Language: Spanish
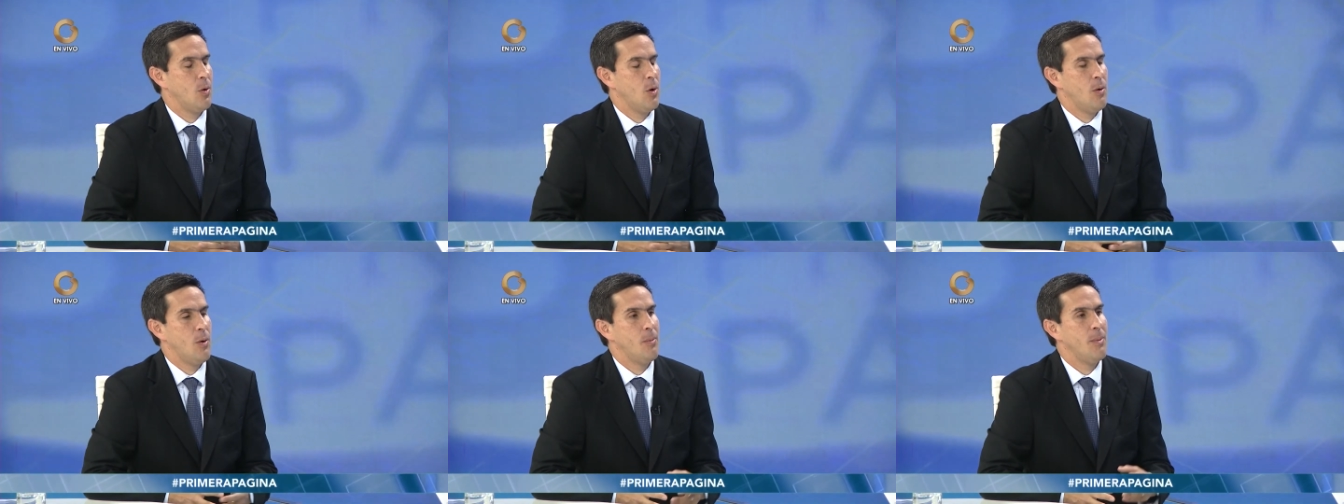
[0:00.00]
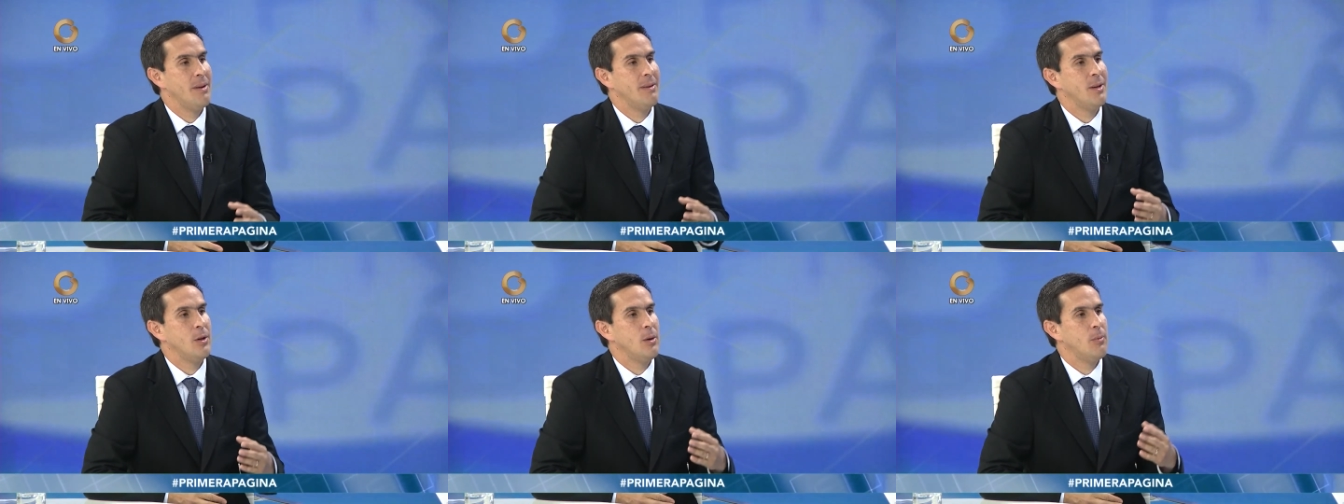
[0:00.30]
Cuando
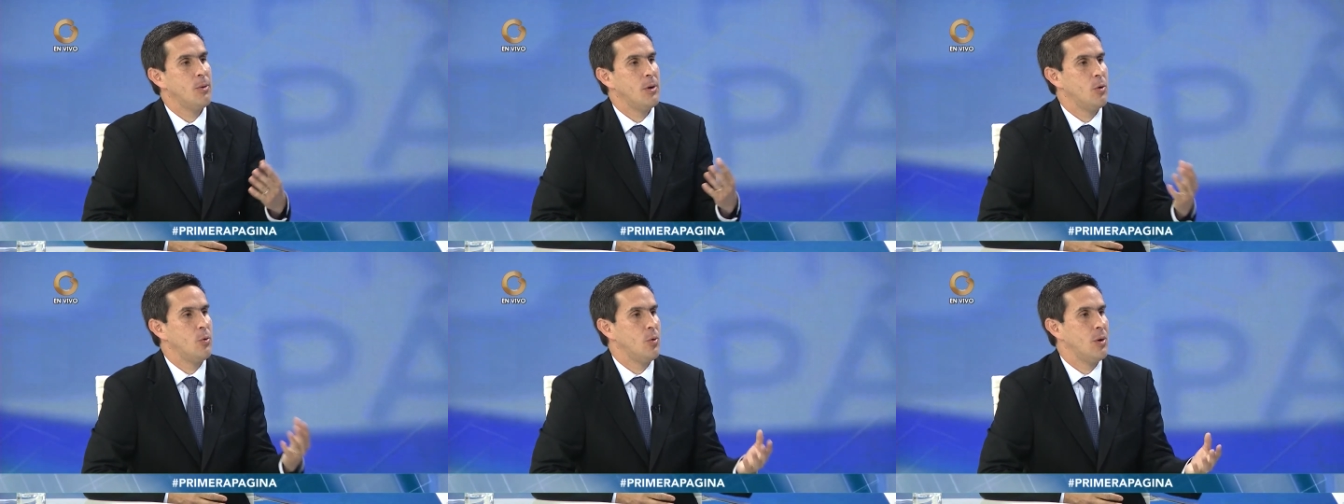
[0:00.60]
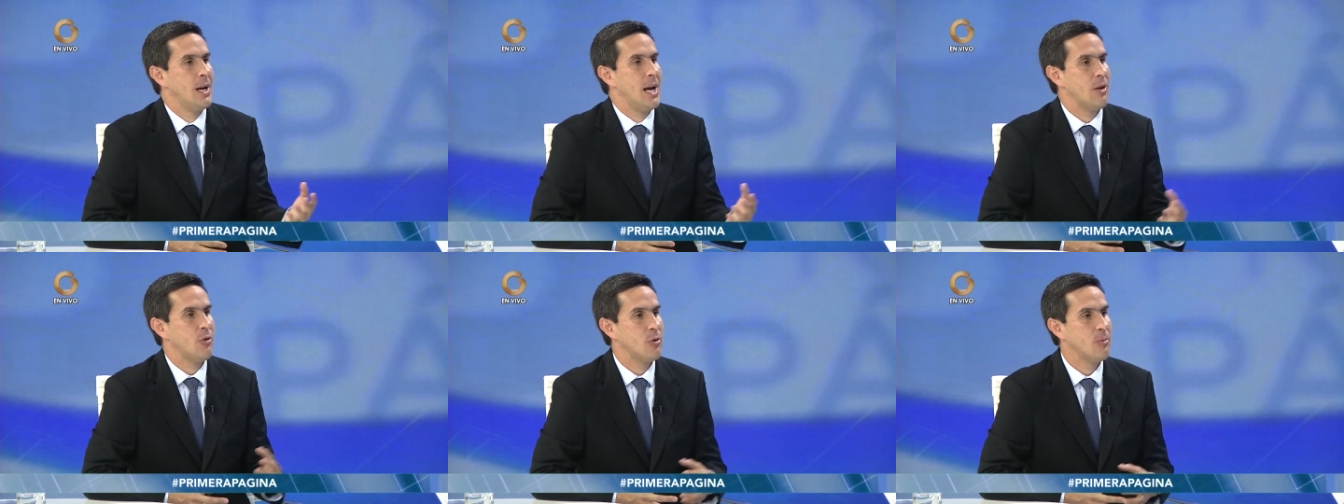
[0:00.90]
un vecino pone
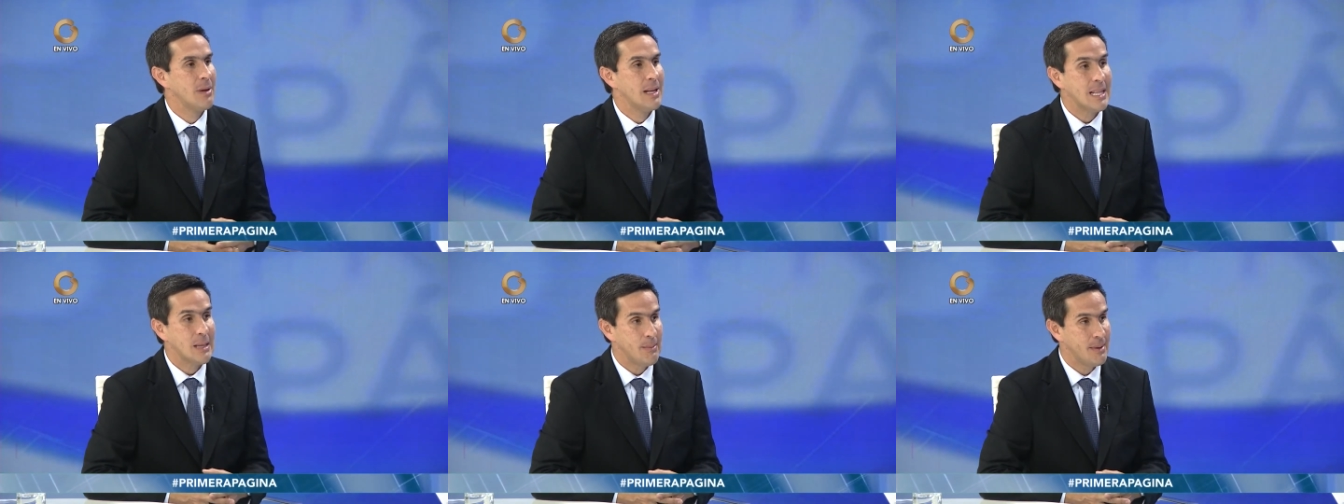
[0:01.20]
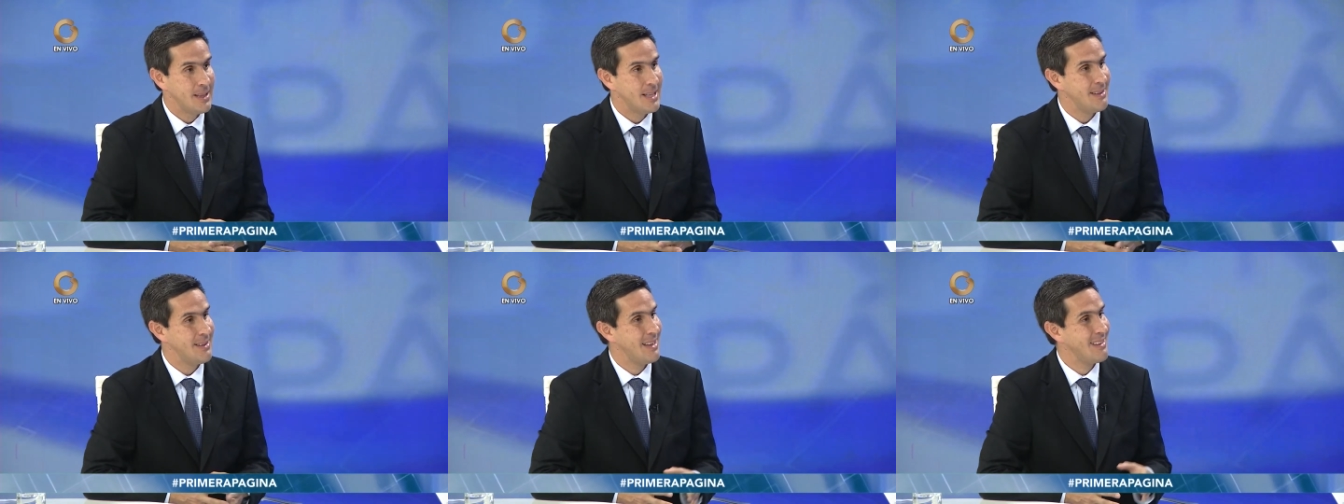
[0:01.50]
un caso,
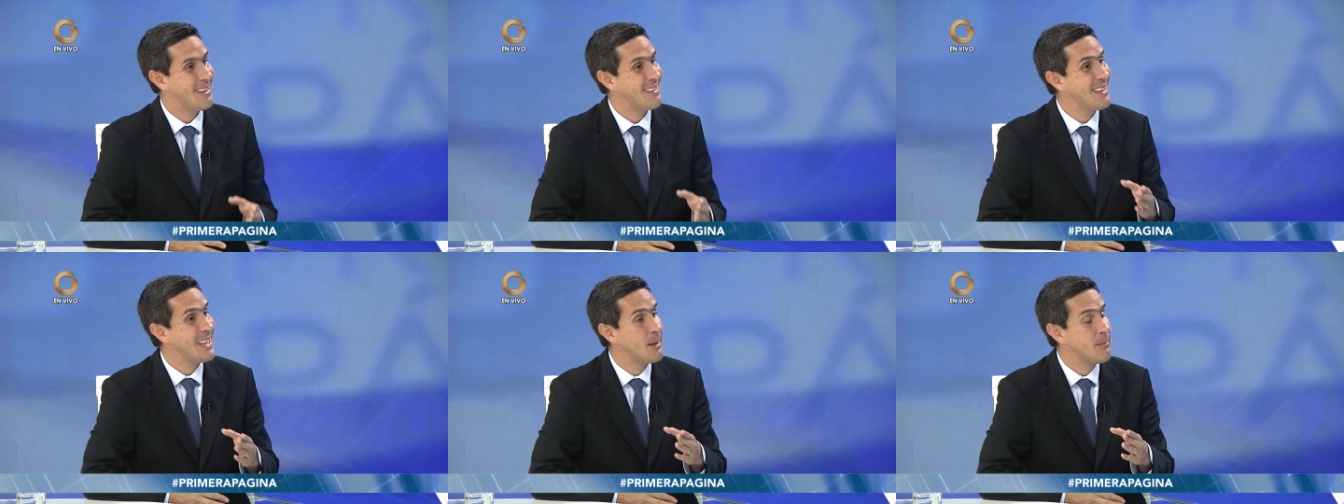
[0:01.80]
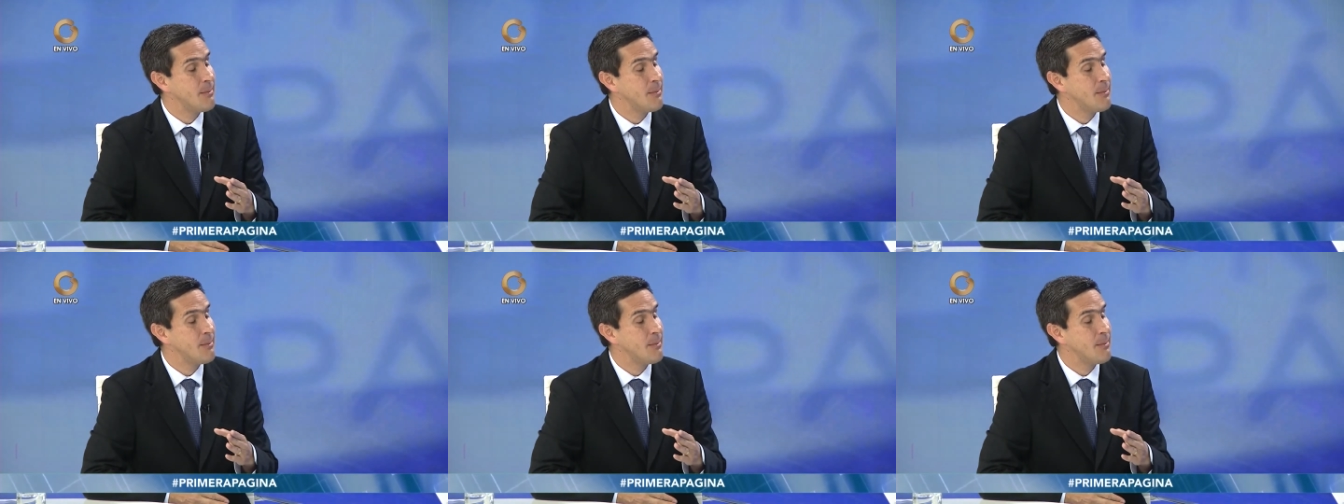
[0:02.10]
inmediatamente se hace